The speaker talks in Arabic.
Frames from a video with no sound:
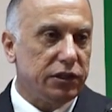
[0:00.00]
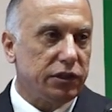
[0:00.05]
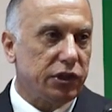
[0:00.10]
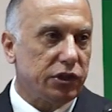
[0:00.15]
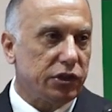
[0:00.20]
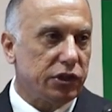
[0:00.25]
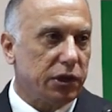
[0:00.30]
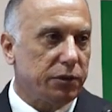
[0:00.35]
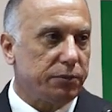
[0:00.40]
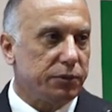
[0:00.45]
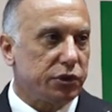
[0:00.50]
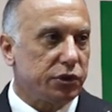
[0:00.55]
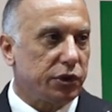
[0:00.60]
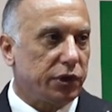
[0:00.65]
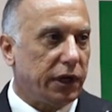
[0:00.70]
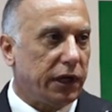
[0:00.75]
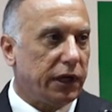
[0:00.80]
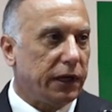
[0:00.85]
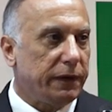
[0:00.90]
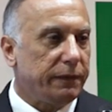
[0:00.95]
انتشر
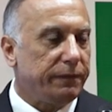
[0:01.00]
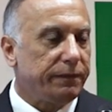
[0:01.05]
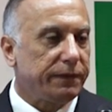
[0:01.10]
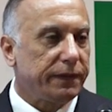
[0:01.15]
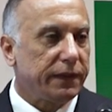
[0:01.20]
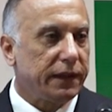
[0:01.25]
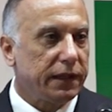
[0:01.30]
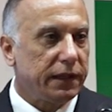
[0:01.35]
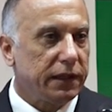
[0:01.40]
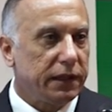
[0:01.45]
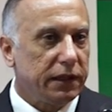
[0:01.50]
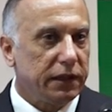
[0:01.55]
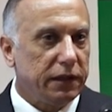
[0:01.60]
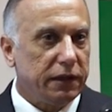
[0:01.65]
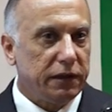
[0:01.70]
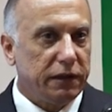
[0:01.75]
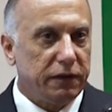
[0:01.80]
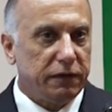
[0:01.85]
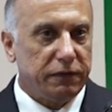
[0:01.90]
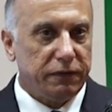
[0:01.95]
بسرعة
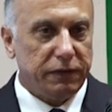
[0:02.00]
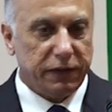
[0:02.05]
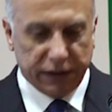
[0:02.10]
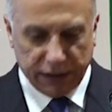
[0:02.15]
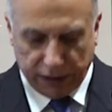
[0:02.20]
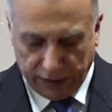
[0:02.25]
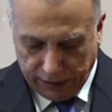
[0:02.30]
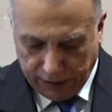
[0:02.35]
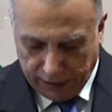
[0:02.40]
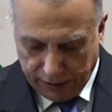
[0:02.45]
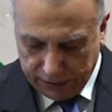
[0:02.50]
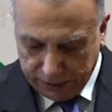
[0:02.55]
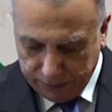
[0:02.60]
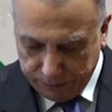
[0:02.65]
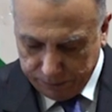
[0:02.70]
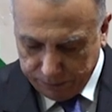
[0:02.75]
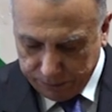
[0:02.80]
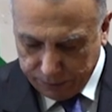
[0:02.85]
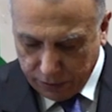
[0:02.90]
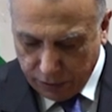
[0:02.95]
في
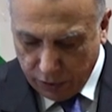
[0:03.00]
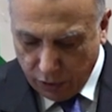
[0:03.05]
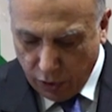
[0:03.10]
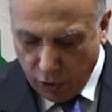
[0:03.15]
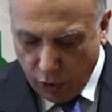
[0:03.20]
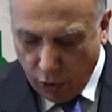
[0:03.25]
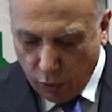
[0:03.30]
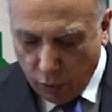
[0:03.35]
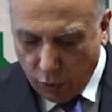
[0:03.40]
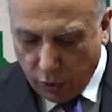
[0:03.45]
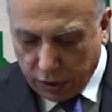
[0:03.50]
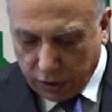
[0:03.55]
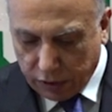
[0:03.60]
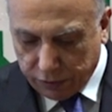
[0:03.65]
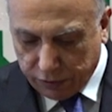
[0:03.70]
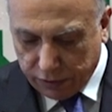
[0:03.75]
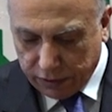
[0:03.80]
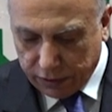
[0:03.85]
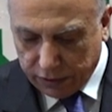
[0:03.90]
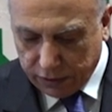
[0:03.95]
العالم
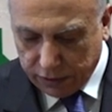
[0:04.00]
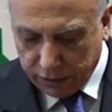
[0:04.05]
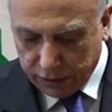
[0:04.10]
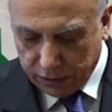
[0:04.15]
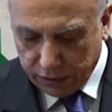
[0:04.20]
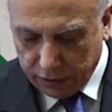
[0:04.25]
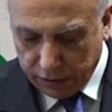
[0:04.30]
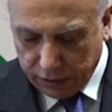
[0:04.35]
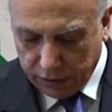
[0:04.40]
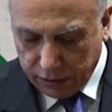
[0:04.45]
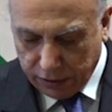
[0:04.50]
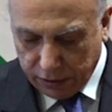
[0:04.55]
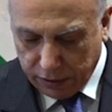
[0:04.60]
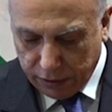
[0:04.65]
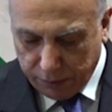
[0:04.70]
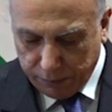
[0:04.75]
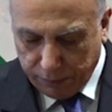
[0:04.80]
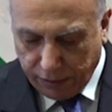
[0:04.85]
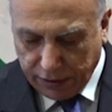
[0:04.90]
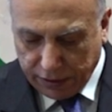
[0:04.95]
وقف
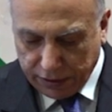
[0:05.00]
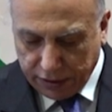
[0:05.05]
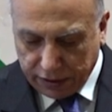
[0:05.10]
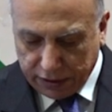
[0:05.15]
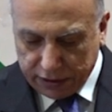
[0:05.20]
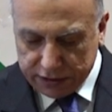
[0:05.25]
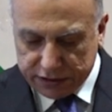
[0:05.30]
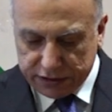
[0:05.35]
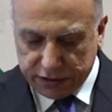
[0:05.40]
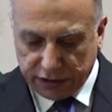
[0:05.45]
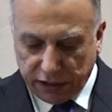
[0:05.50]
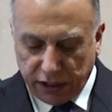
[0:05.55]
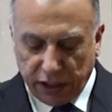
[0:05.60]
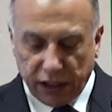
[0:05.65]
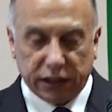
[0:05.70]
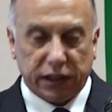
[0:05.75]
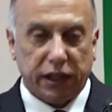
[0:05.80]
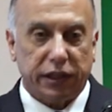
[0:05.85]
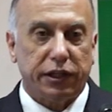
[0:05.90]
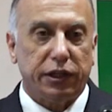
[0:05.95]
مع العراق
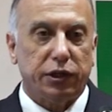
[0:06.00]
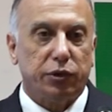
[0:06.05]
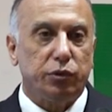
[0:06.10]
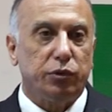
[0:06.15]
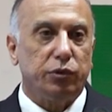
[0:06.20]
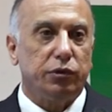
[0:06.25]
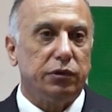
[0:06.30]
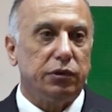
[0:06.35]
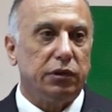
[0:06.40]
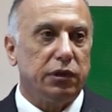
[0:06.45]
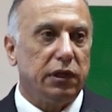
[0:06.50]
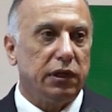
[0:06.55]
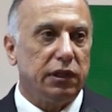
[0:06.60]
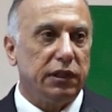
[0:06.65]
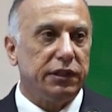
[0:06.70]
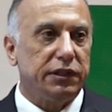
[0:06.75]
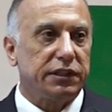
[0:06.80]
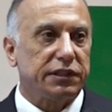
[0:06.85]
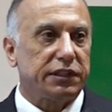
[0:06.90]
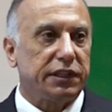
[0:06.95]
أصدقاء كثيرون
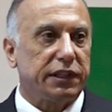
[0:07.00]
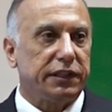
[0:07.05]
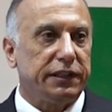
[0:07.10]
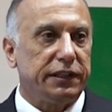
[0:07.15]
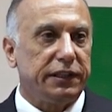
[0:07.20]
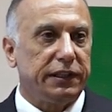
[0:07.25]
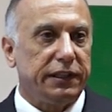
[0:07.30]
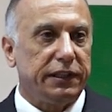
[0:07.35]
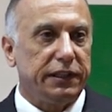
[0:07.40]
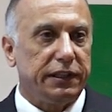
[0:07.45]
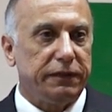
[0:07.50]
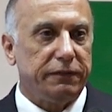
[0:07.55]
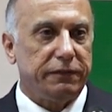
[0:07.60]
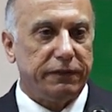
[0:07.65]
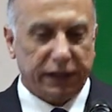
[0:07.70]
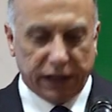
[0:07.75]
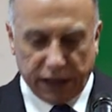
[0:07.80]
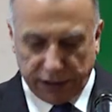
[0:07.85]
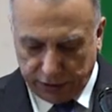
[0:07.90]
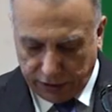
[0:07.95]
لنصرته
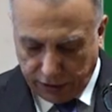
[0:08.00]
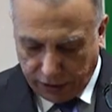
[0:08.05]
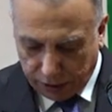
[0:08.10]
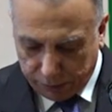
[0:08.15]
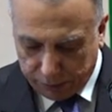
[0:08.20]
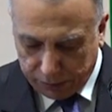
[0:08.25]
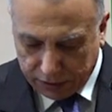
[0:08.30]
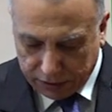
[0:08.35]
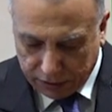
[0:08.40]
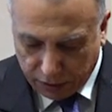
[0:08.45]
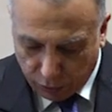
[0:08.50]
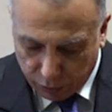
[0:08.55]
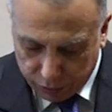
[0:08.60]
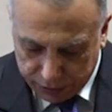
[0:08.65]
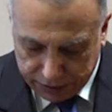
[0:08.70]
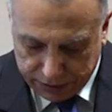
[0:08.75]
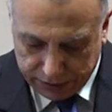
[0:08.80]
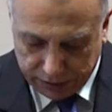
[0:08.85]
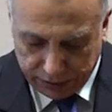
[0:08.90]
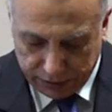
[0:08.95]
في هذه الحرب
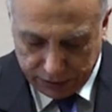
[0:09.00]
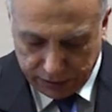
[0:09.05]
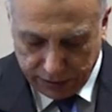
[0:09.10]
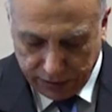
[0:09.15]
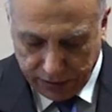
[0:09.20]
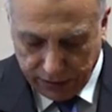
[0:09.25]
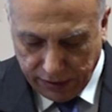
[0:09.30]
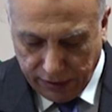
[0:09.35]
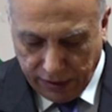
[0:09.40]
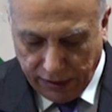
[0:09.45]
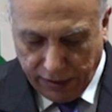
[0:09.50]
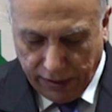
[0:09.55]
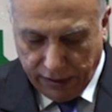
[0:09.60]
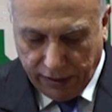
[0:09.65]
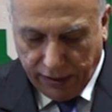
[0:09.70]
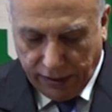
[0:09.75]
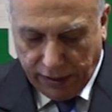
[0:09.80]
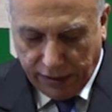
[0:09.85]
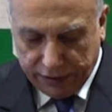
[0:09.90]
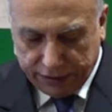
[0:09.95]
الكونية
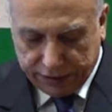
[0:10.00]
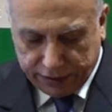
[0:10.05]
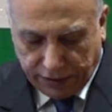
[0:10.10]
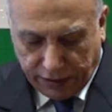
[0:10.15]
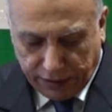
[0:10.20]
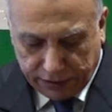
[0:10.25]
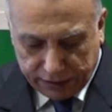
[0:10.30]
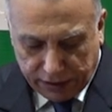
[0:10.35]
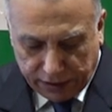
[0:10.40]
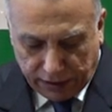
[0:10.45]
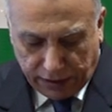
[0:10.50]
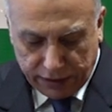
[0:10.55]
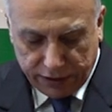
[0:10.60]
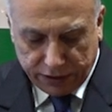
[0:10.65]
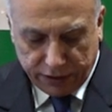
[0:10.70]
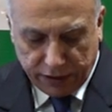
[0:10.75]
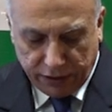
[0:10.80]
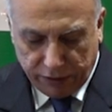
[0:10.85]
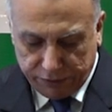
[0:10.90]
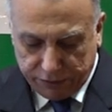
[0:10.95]
التي تحقق على
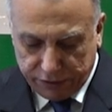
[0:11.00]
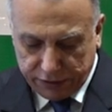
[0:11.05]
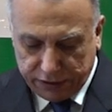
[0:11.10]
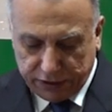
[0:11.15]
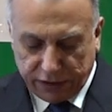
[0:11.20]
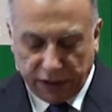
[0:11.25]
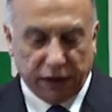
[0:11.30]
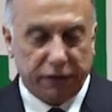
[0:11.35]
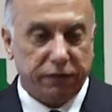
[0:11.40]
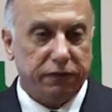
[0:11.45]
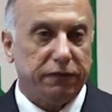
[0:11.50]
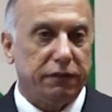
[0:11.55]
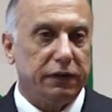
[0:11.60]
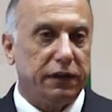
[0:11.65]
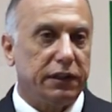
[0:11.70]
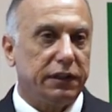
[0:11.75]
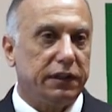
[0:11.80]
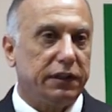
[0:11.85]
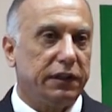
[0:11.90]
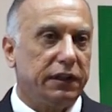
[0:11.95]
الإرهاب في
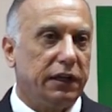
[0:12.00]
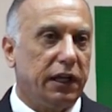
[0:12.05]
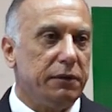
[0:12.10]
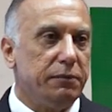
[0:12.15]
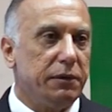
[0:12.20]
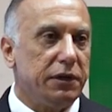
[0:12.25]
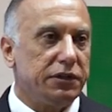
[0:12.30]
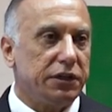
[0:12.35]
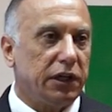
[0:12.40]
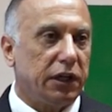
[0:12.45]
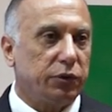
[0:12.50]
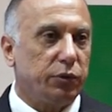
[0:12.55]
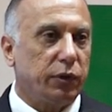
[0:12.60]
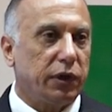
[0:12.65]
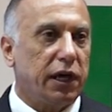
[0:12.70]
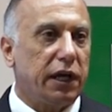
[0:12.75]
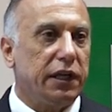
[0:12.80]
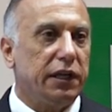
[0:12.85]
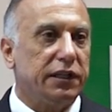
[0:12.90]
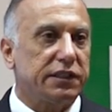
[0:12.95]
كافة المجالات
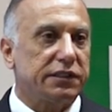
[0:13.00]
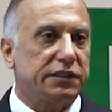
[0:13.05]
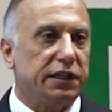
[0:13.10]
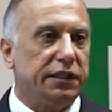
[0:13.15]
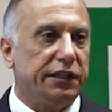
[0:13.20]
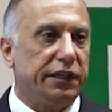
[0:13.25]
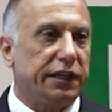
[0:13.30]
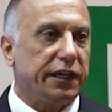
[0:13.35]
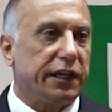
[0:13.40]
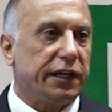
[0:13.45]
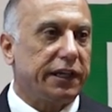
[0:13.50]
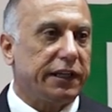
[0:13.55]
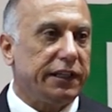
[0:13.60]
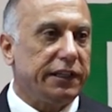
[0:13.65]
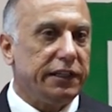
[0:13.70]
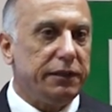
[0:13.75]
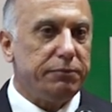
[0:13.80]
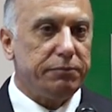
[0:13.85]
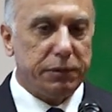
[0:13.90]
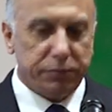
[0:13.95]
وكان نصا
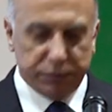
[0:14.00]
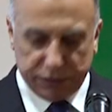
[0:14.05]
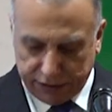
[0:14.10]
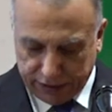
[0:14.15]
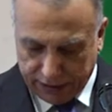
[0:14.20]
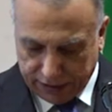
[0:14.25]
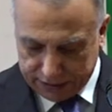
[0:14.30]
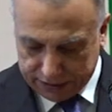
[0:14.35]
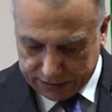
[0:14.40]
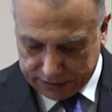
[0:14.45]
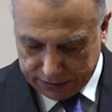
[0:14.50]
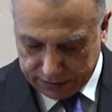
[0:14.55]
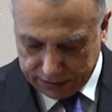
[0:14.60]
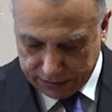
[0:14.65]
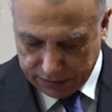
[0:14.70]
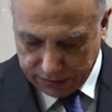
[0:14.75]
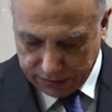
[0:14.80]
عراقيا بامتياز